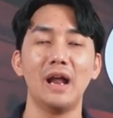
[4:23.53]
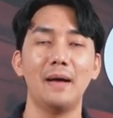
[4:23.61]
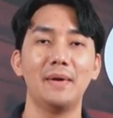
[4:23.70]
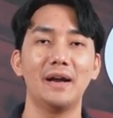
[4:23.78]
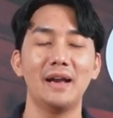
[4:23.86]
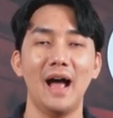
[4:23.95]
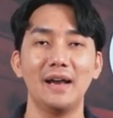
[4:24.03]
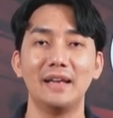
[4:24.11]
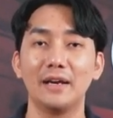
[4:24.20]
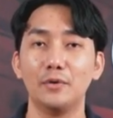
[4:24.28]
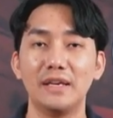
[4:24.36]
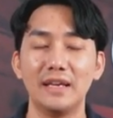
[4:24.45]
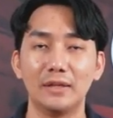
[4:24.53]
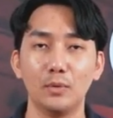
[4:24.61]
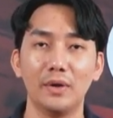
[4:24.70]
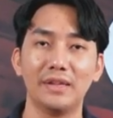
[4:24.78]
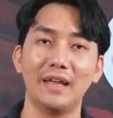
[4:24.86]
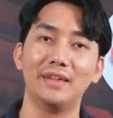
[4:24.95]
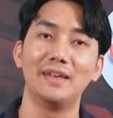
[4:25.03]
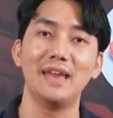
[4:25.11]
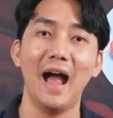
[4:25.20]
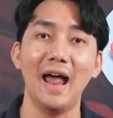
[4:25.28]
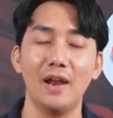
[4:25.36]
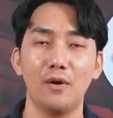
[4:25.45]
นะครับ ทางด้านเทคโนโลยีตัวสายสัญ
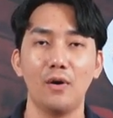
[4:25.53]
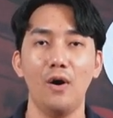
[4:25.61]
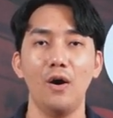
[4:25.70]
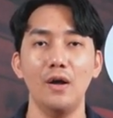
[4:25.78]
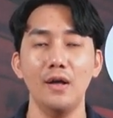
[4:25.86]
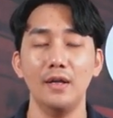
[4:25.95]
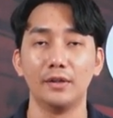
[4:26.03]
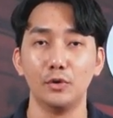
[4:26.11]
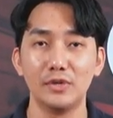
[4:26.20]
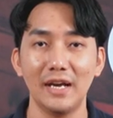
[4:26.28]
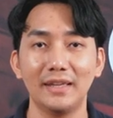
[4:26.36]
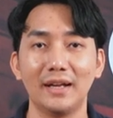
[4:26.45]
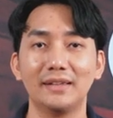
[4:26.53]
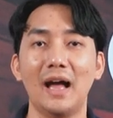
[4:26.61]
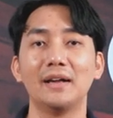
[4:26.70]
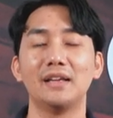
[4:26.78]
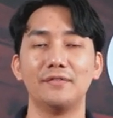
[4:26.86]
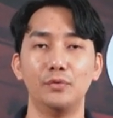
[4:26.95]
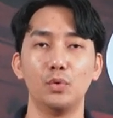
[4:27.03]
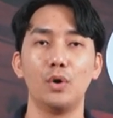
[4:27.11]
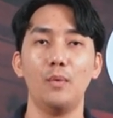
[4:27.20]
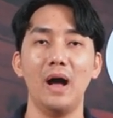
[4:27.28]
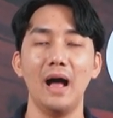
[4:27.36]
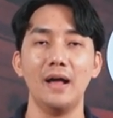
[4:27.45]
ญาณแล้วก็โซลูชันต่างๆ จากฟลู
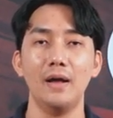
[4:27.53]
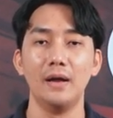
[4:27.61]
กว่า